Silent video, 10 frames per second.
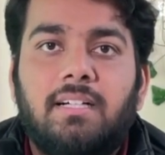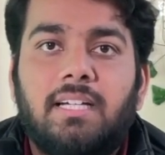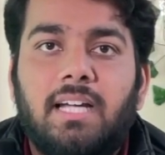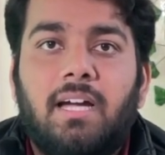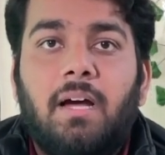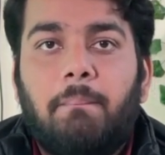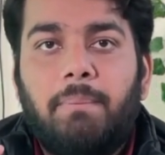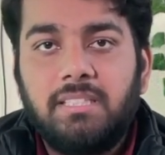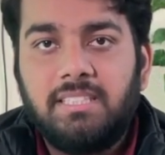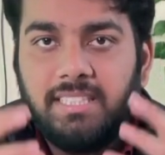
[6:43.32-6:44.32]
ठीक है
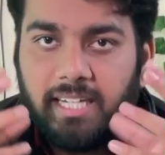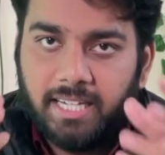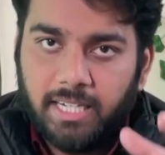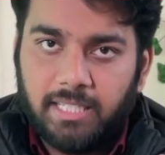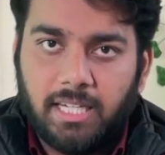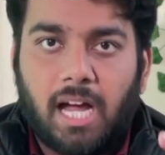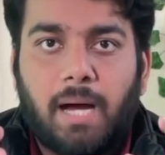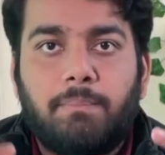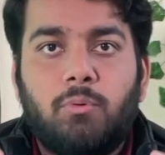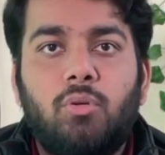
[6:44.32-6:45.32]
बस ये है कि
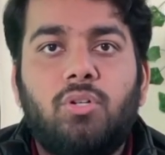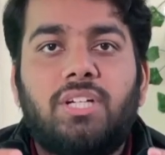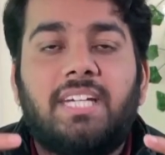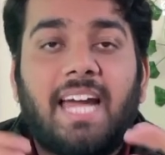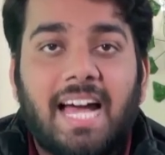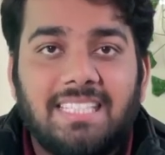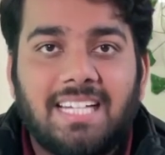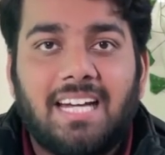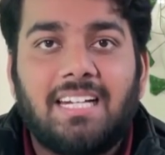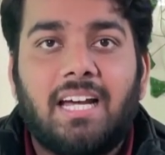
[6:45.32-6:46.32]
आपको क्या
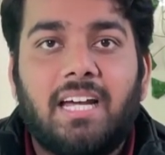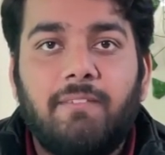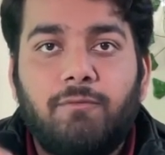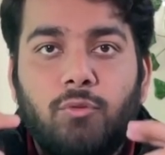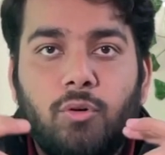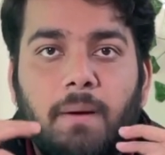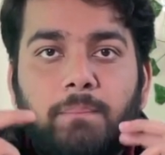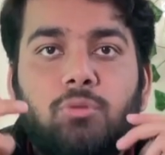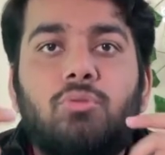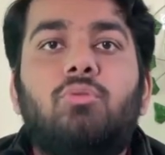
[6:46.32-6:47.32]
जानना है वो आप
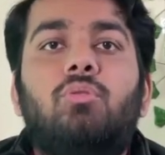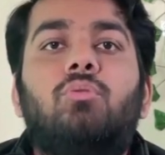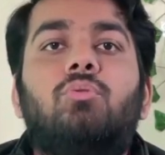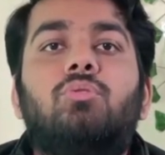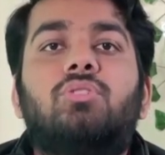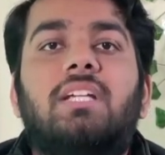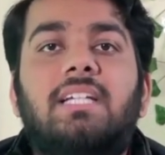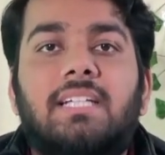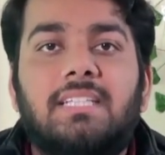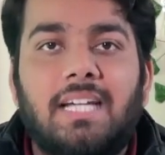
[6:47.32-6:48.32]
उसको उस
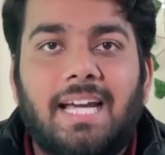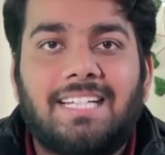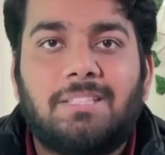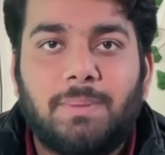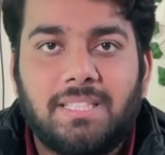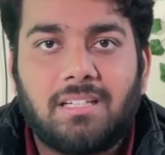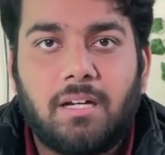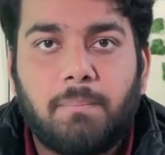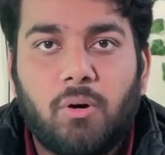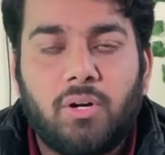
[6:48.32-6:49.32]
तरीके से एक्सप्रेस कर
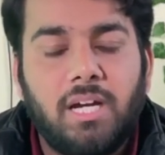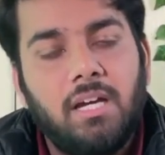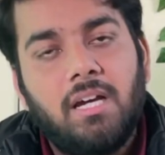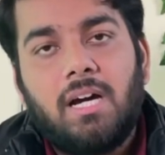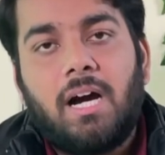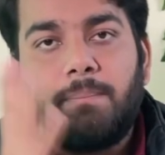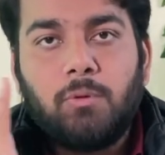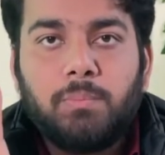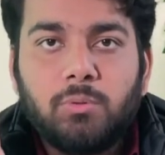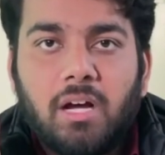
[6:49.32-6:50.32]
पाओगे आपको
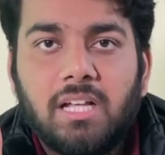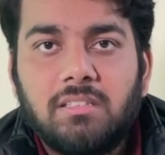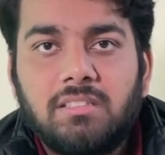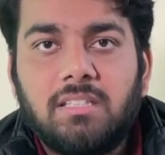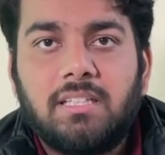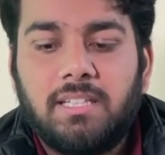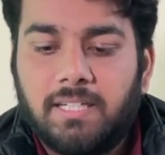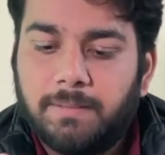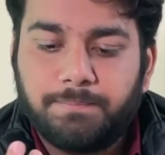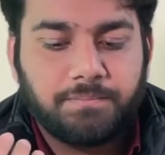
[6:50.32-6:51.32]
पूरा आंसर दे
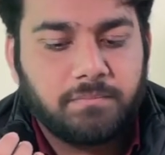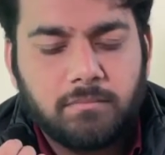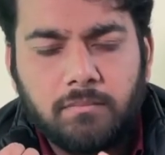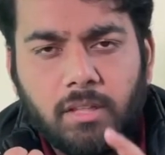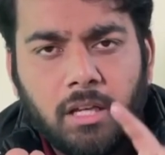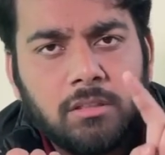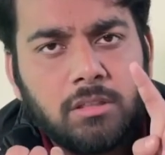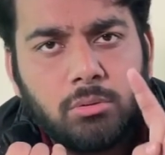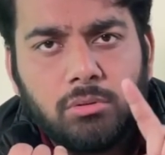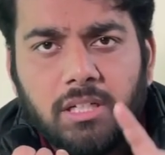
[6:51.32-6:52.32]
देगा
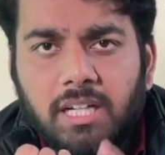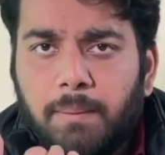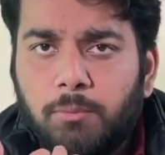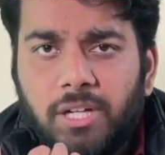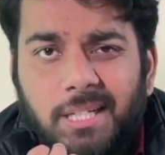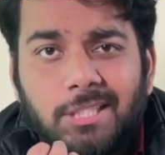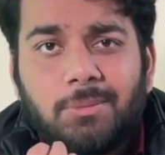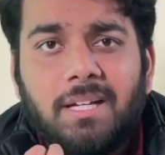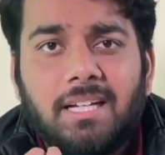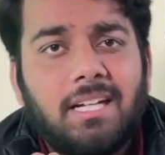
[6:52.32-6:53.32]
ज़रूरी नहीं आपको इंग्लिश
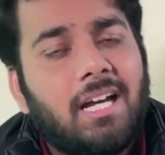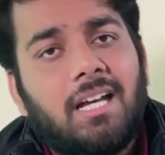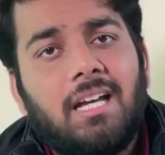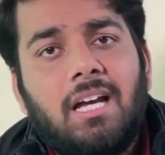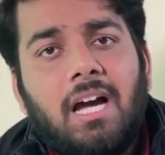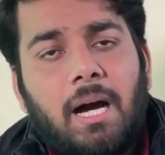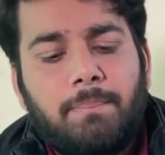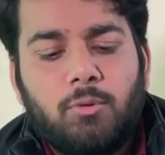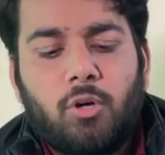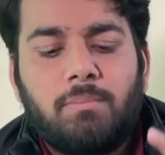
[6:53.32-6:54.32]
में लिखना है आप
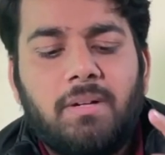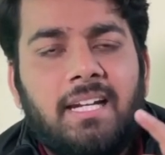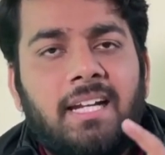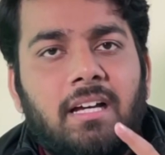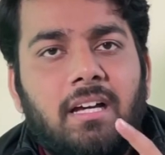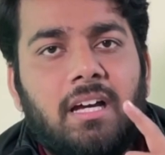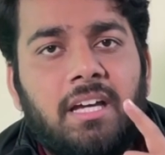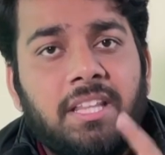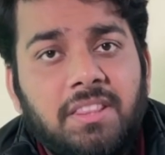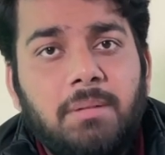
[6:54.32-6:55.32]
नॉर्मल
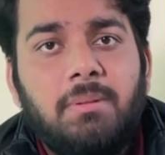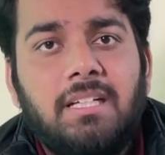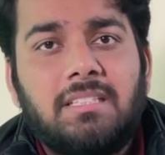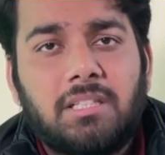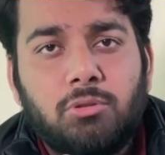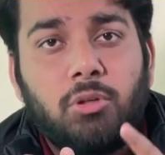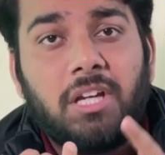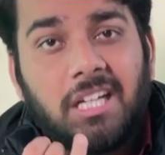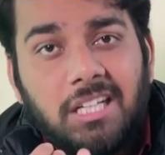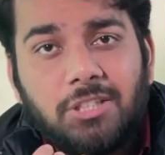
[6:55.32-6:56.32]
हिंदी भी लिख सकते हो
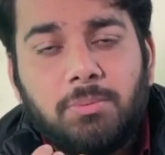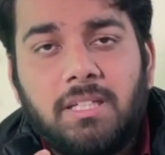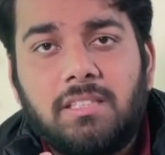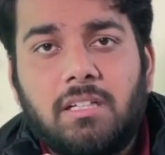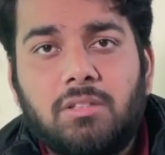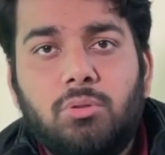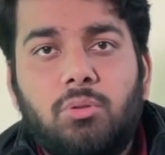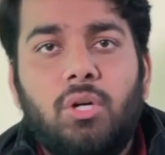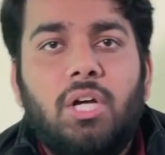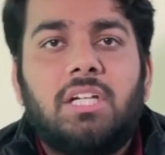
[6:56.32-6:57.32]
इंग्लिश भी लिख सकते हो
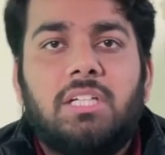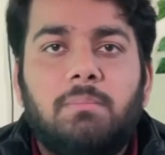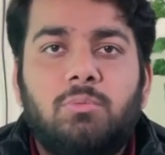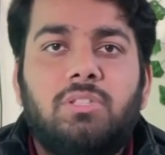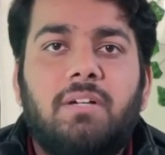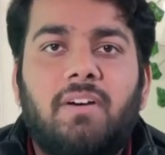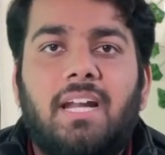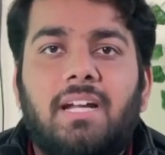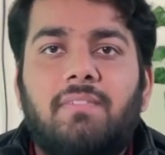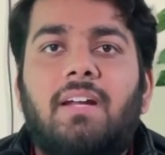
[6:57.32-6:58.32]
कि मुझे
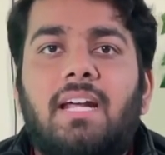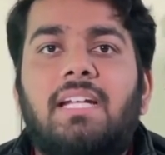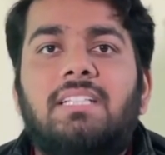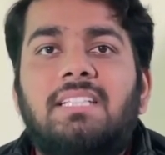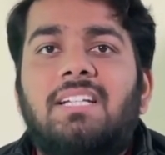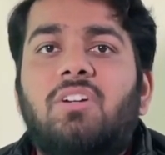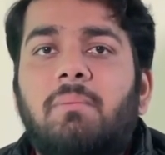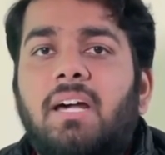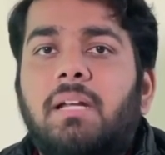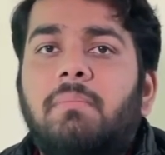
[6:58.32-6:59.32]
फलाना फलाना चीज़ों के
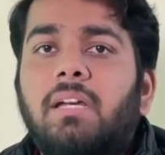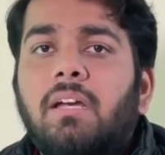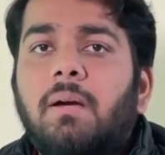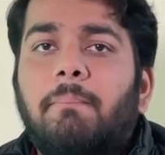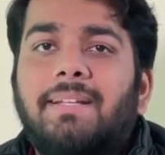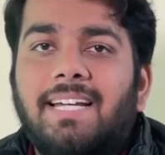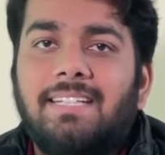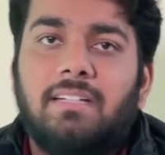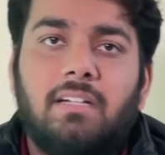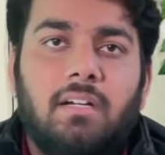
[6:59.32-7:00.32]
बारे में
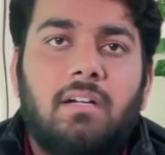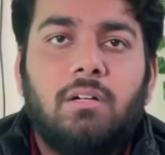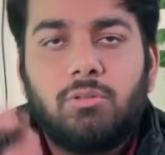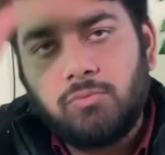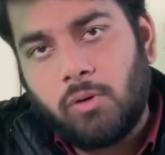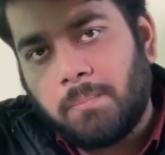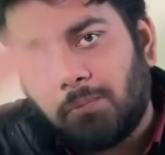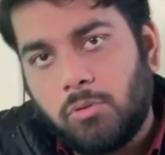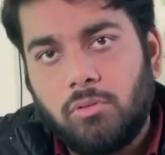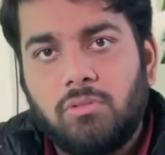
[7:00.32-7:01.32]
बताइए तो वो
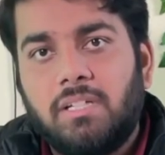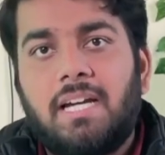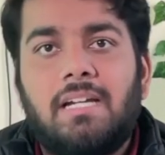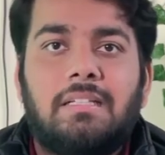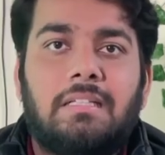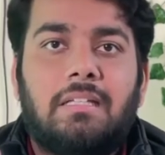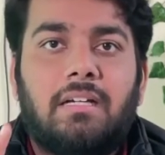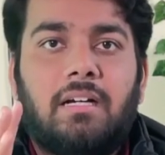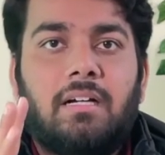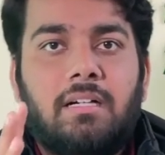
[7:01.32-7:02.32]
आपको निकाल के दे
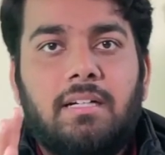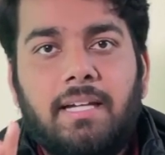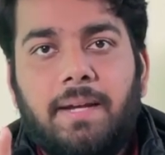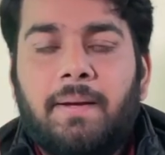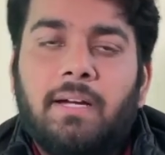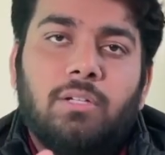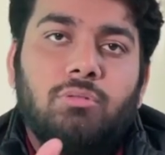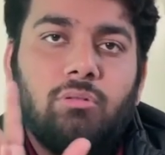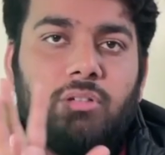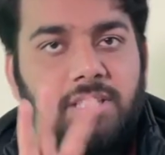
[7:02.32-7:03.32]
देगा ठीक है
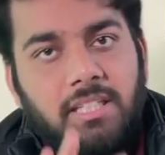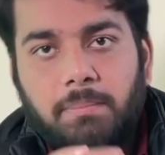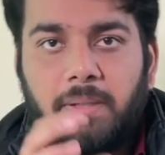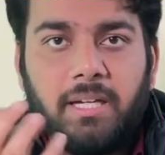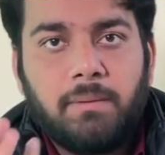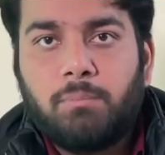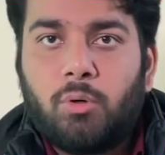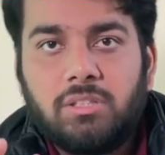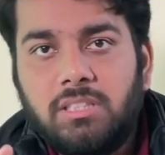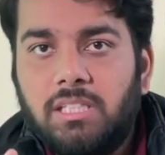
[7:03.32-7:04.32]
तो ये भी एक बहुत ही